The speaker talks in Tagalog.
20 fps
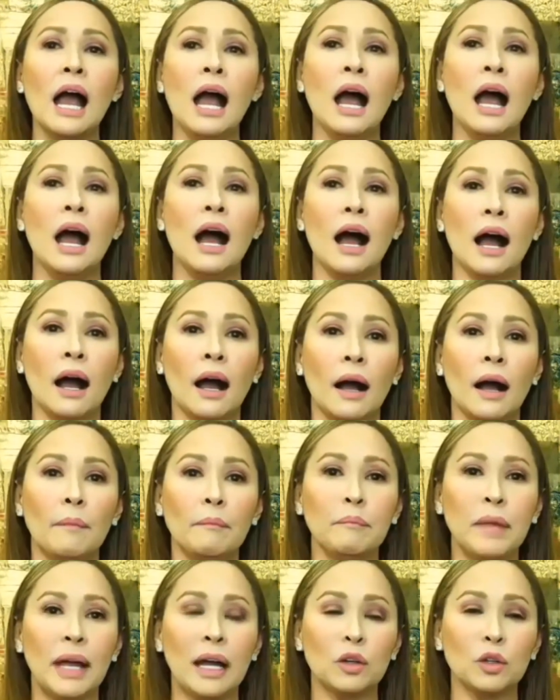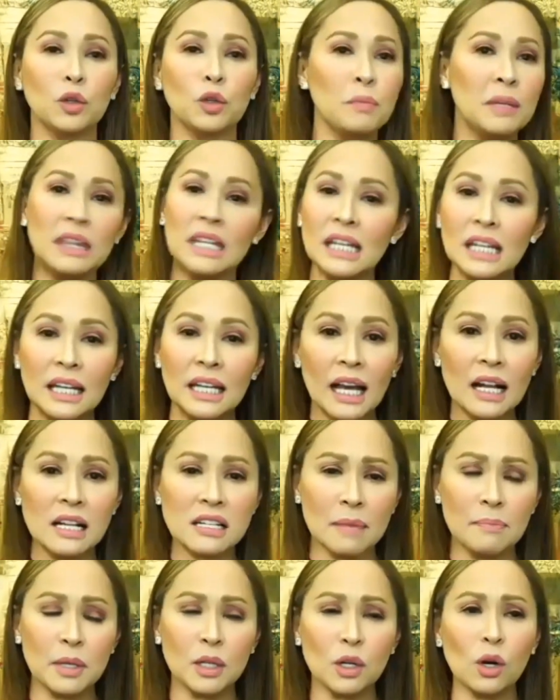um, merong tumitigil?
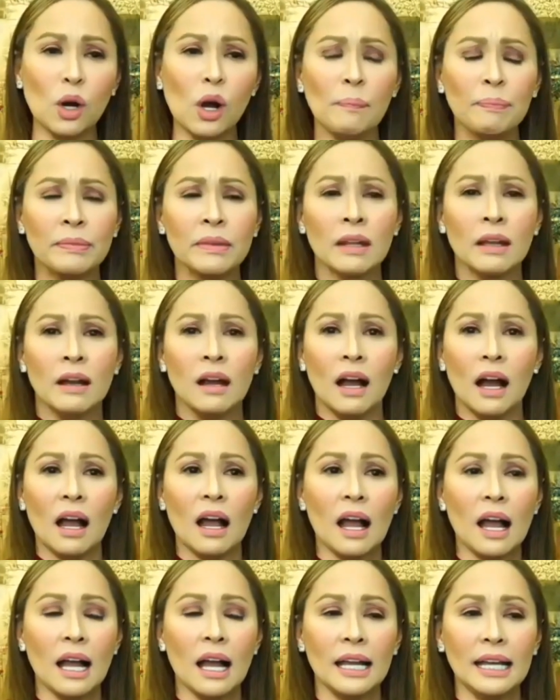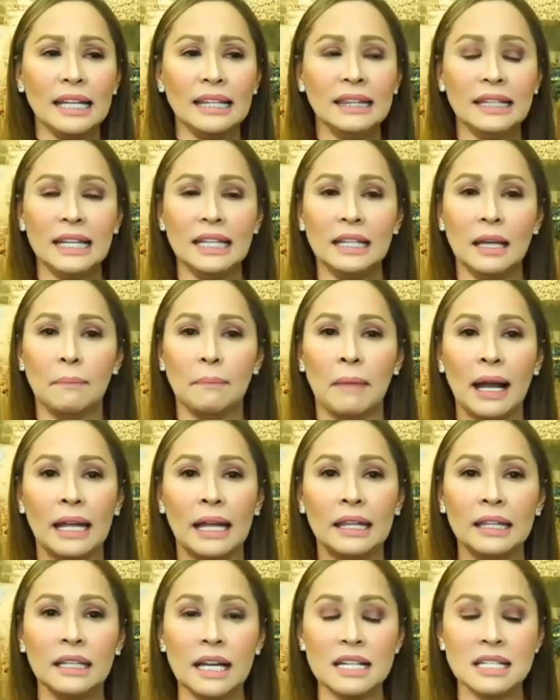Sabi ko, ah, hindi
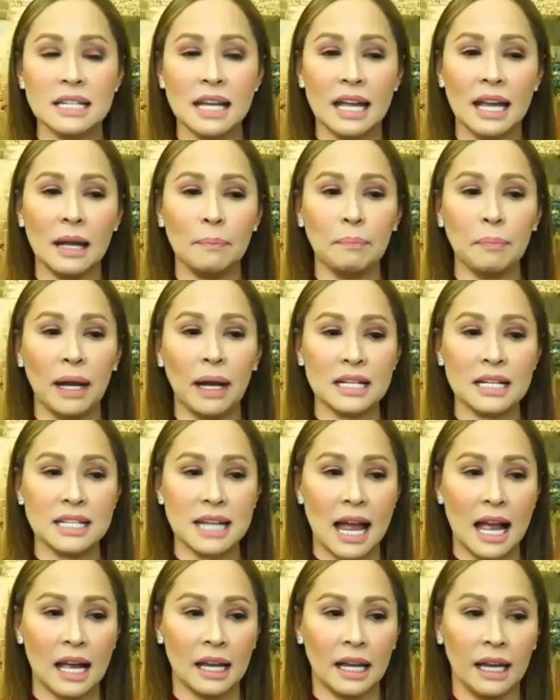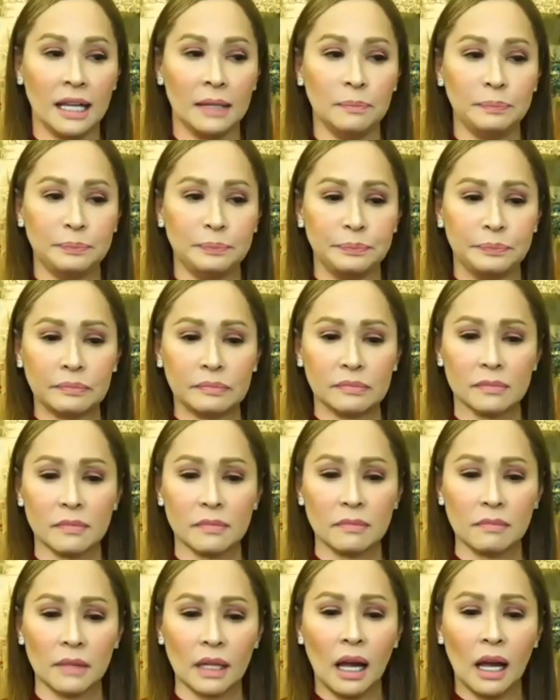naman. Kasi para sa akin,
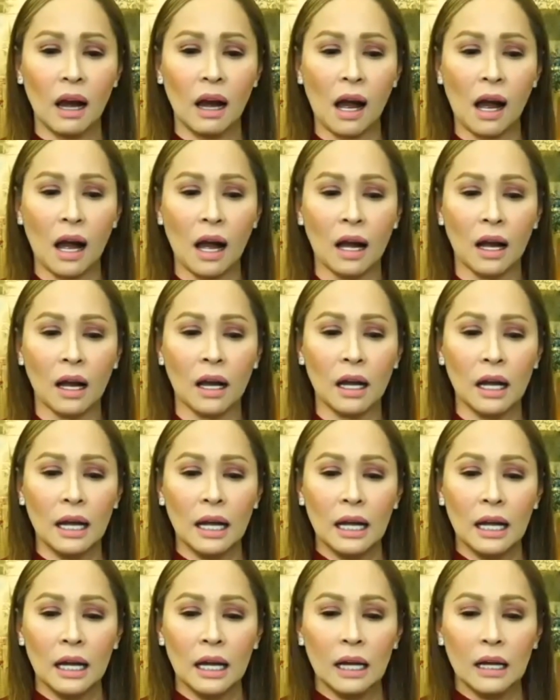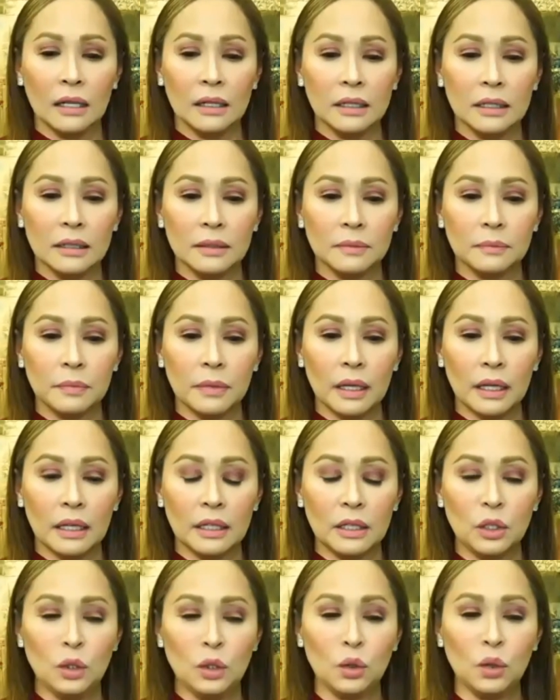ah, uh,
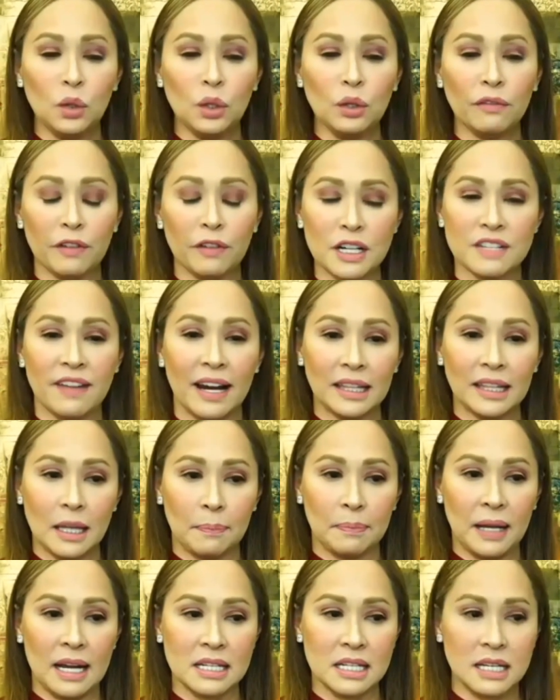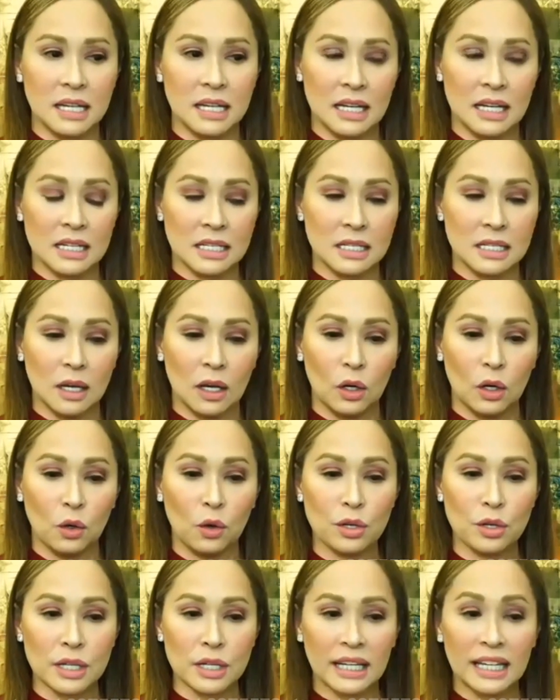yung, yung first Vita Plus is,
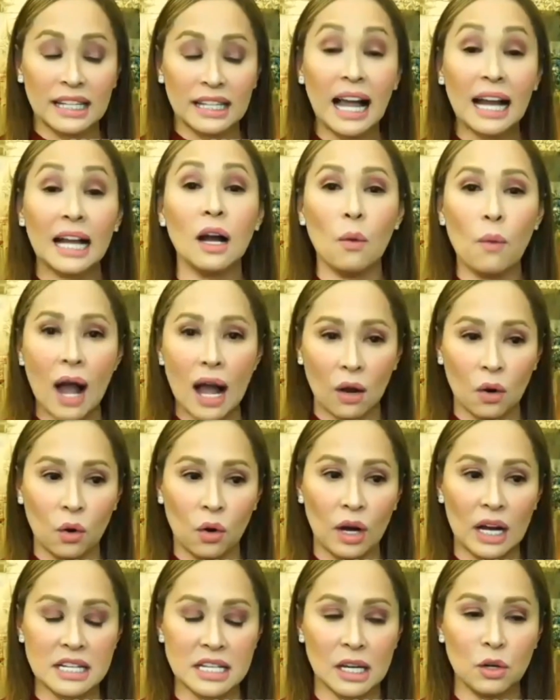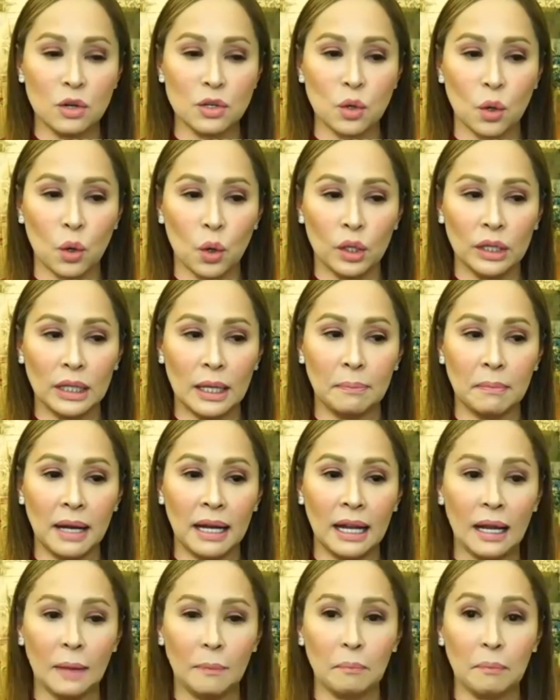ginagawa ko kasi gusto ko na ma,
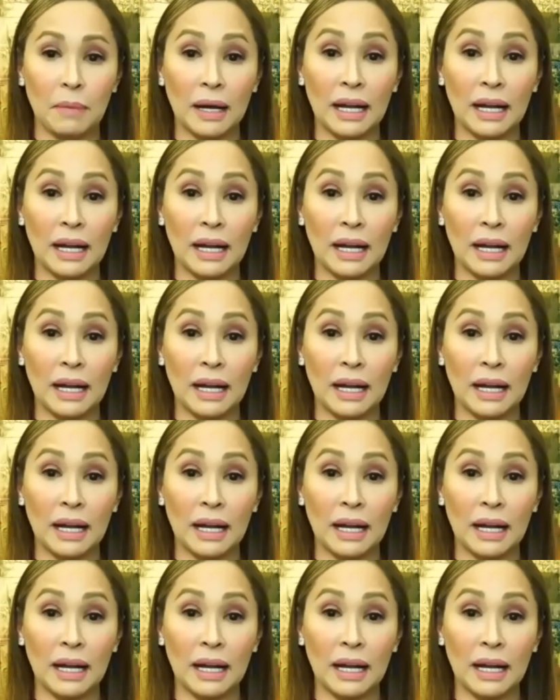ma,